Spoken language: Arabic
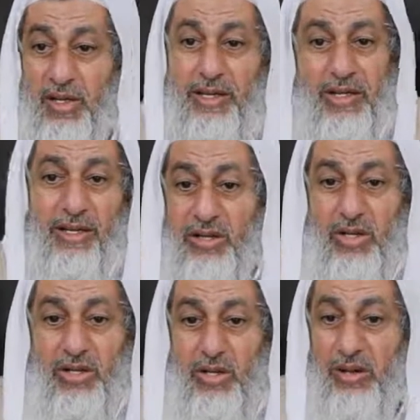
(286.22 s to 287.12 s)

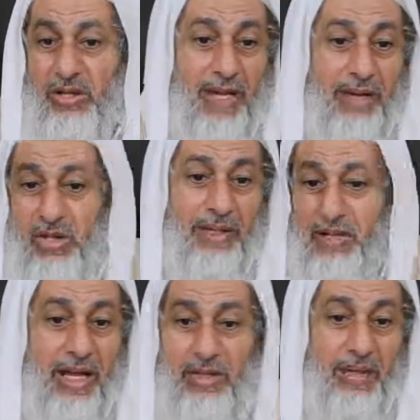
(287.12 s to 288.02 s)
وسحقا
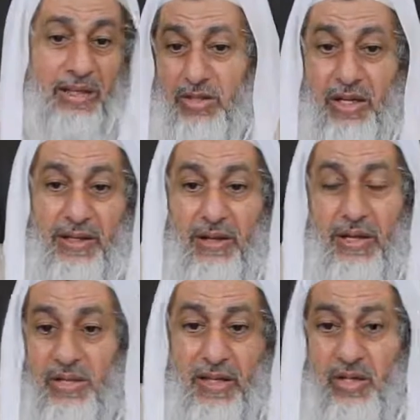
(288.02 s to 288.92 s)
للعلمانية
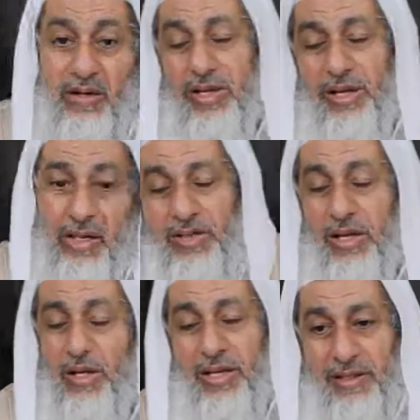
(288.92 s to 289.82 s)
وسحقا
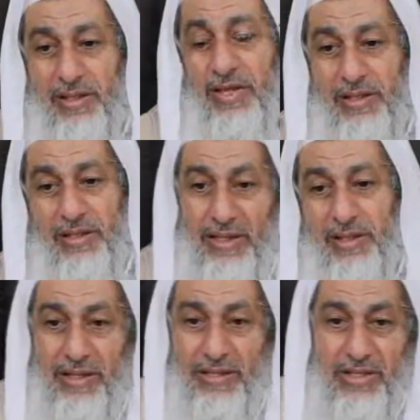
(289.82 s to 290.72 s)
أيضا
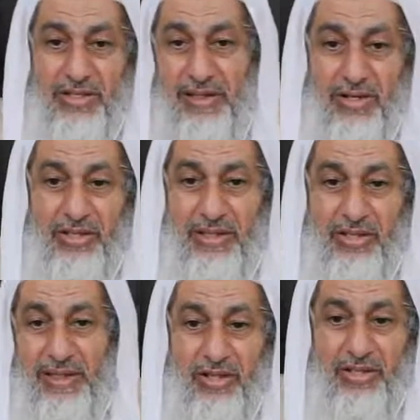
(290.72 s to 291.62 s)
لهذه
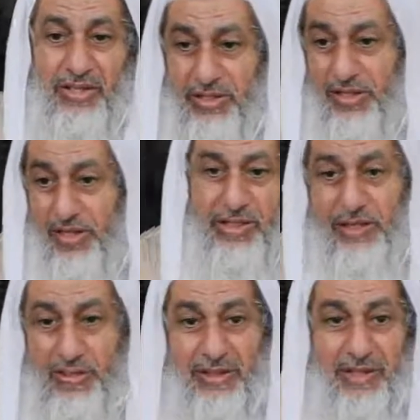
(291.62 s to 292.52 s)
الشراذم التي
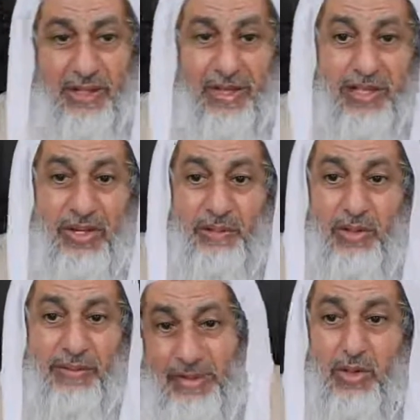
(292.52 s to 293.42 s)
تشرذمت هذه الأيام
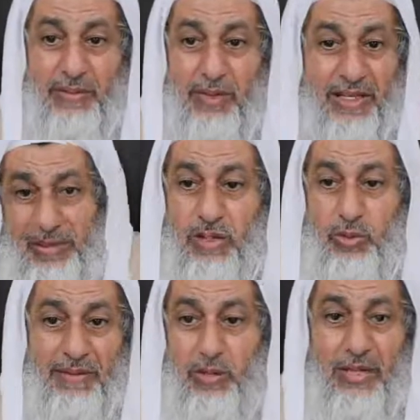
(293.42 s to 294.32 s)
وتريد
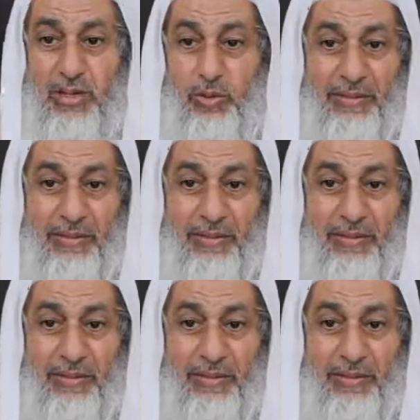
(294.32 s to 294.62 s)
أن